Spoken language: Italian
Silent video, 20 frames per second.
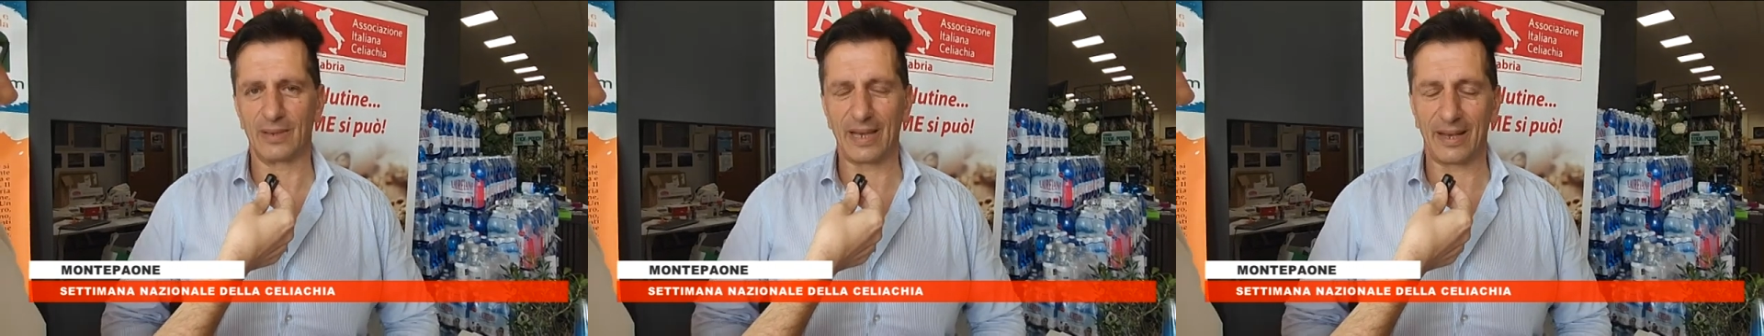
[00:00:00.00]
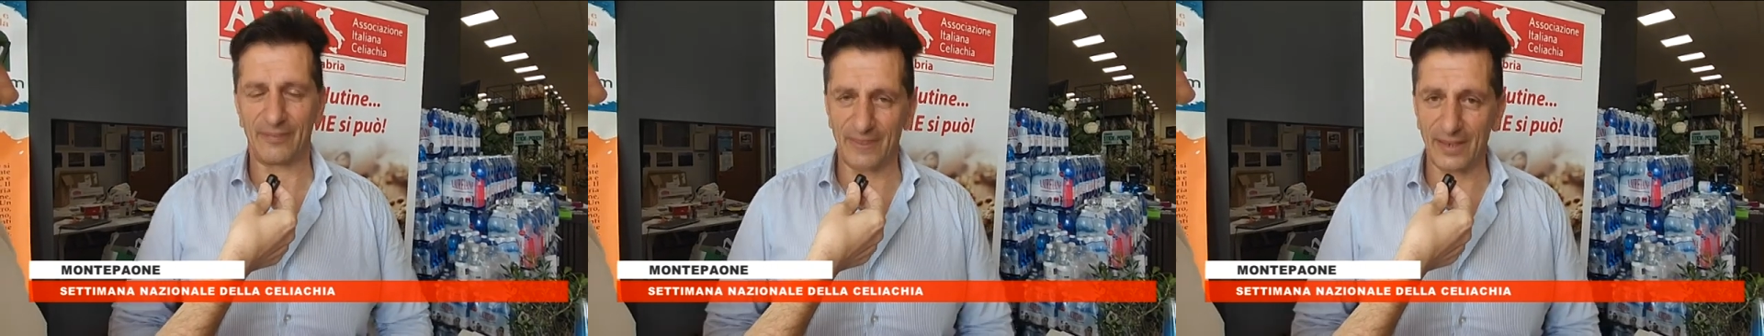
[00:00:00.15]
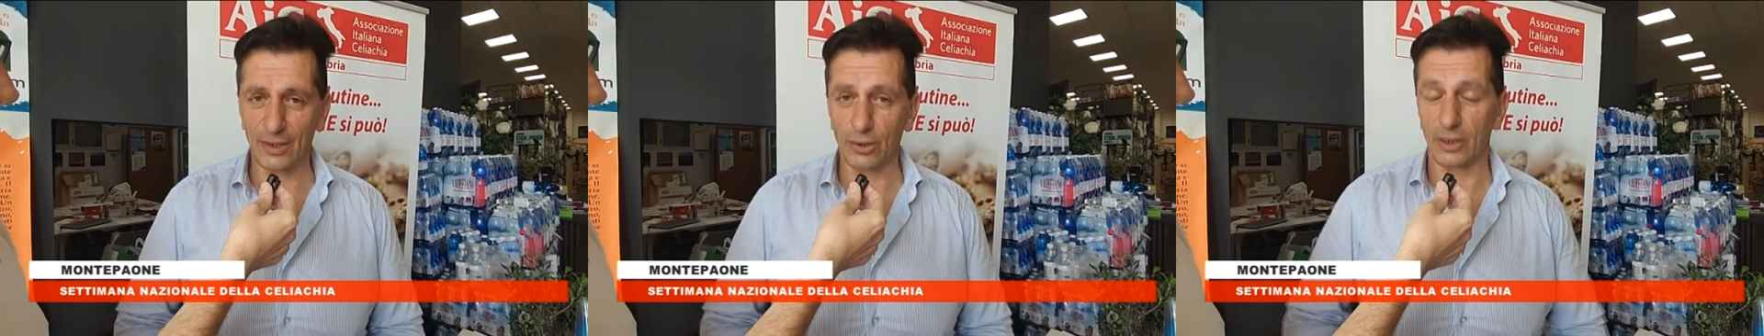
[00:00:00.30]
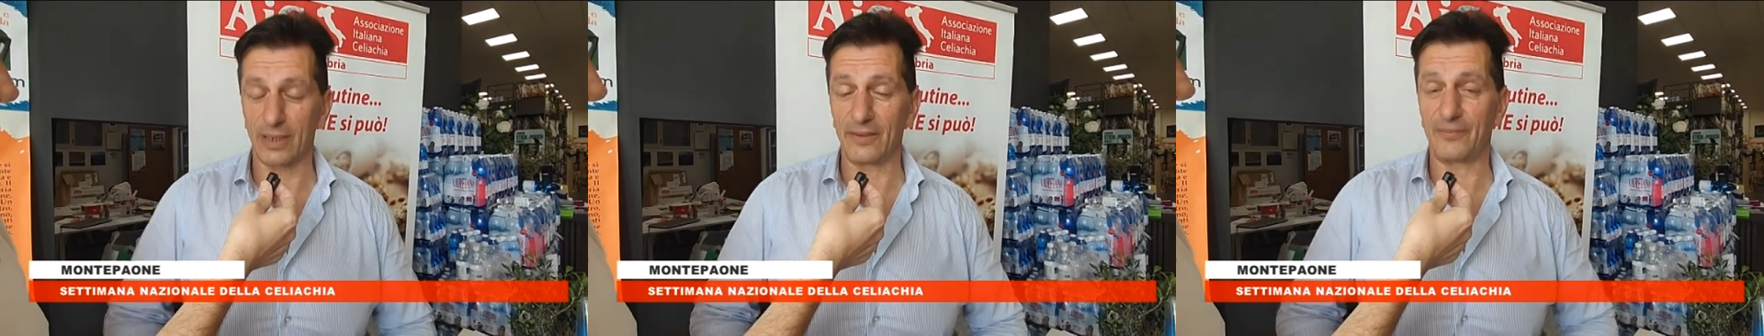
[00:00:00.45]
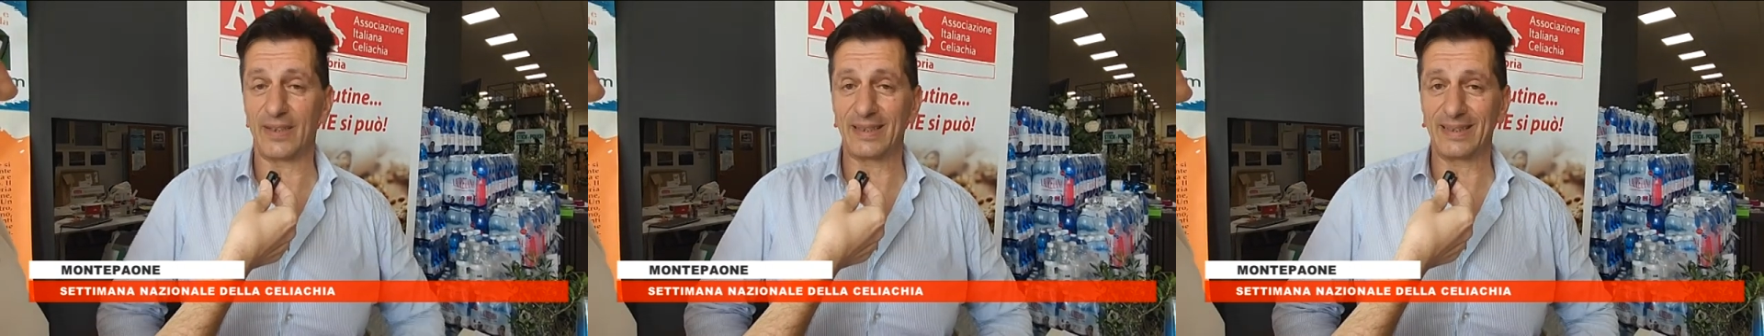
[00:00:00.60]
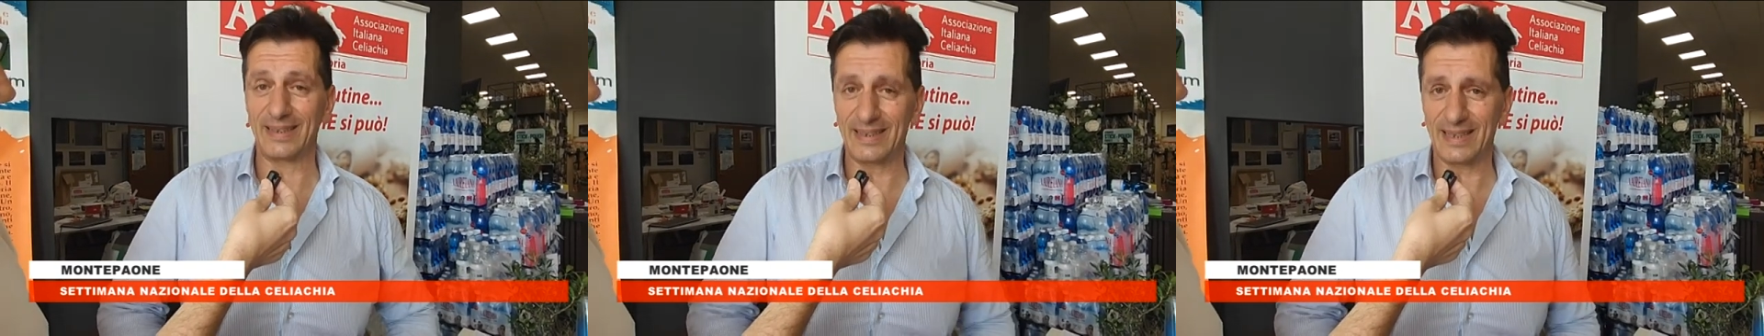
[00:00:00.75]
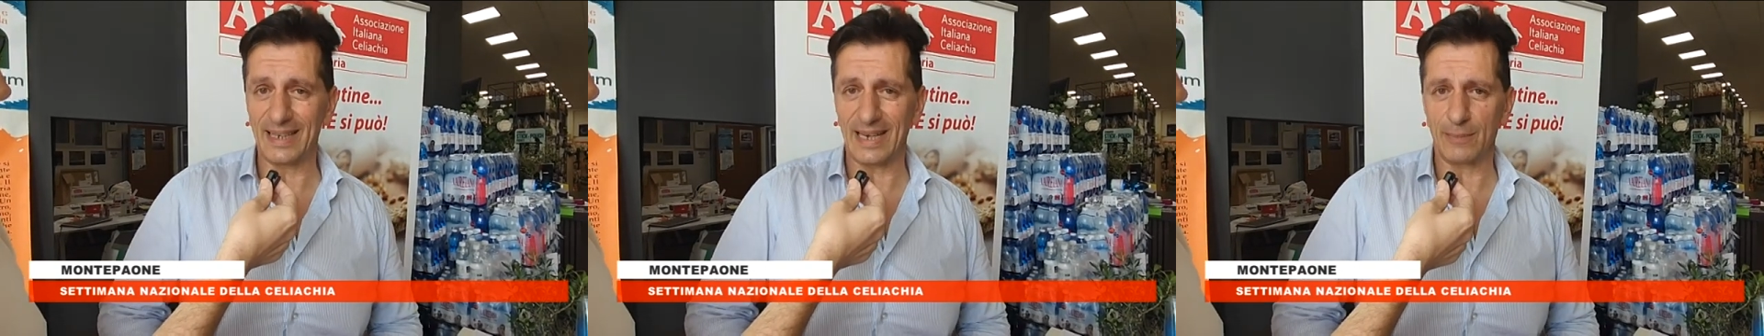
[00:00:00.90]
è vero che
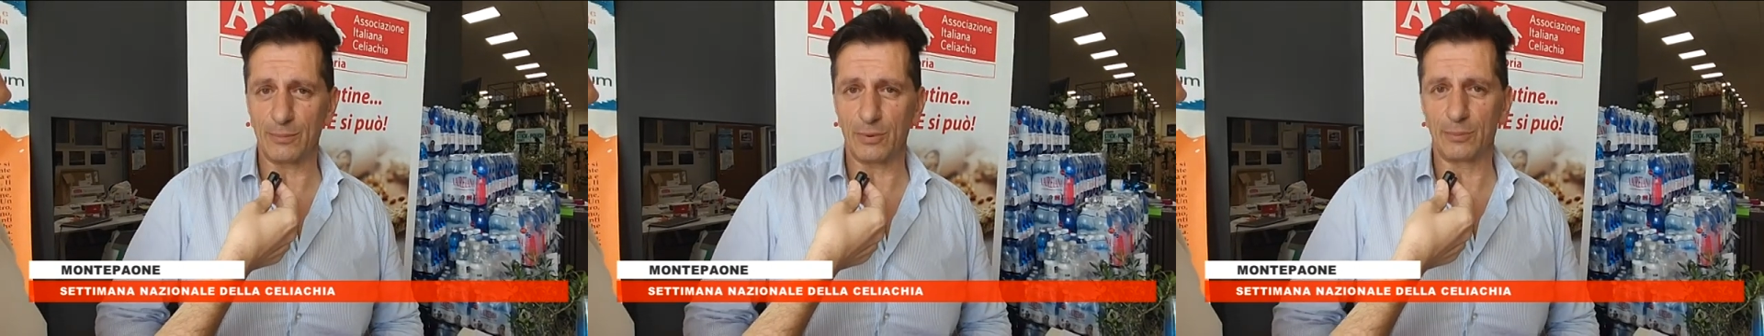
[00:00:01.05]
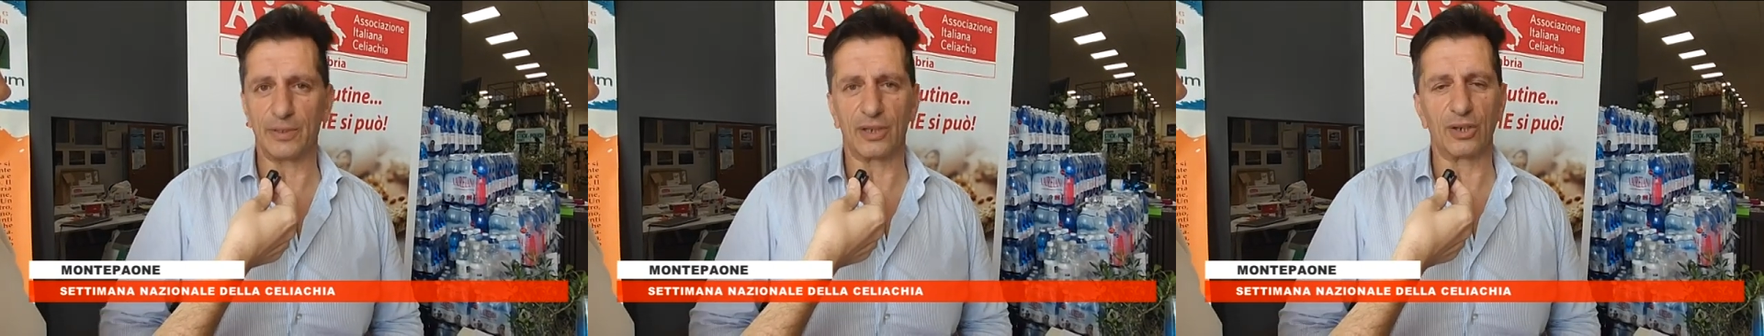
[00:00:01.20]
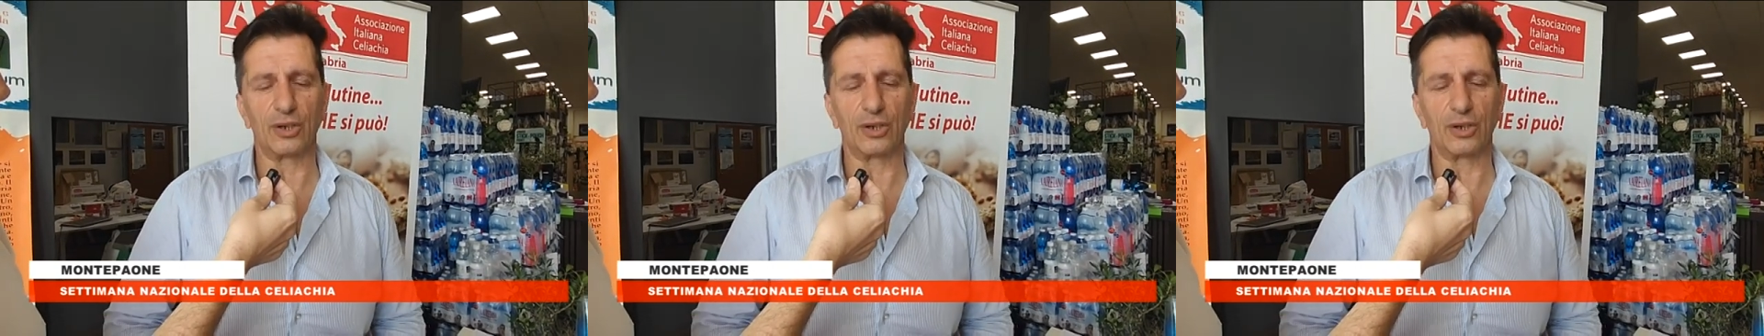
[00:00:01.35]
fatichiamo,